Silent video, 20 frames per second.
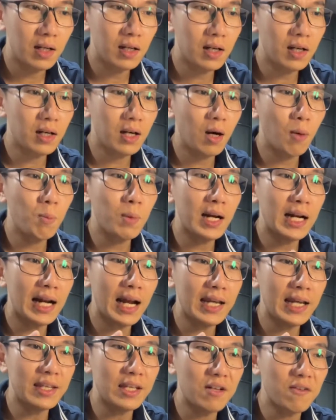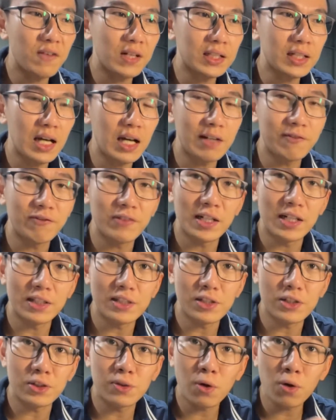nó không gây ra những vấn đề
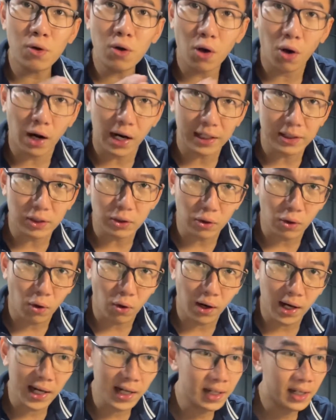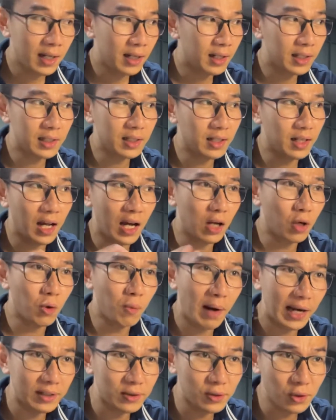về rối loạn chuyển hóa khi cơ thể của
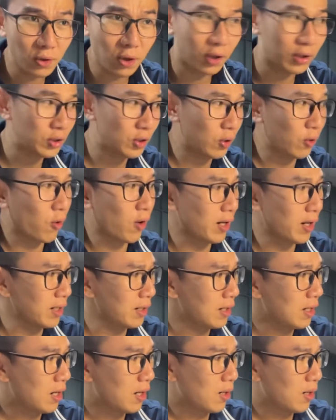bạn rối loạn chuyển hóa